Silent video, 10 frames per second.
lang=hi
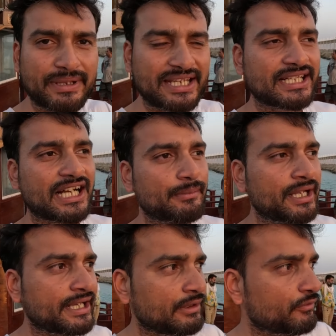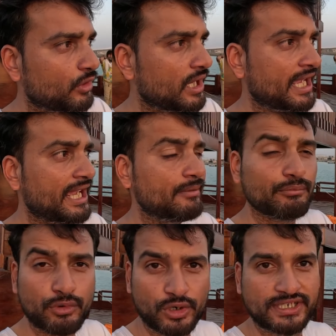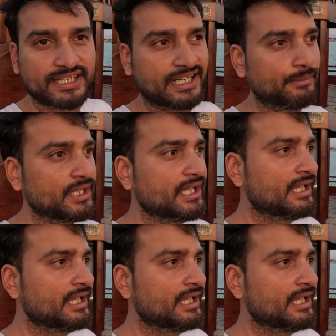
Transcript: मेन काम है ना वो है बोट का काम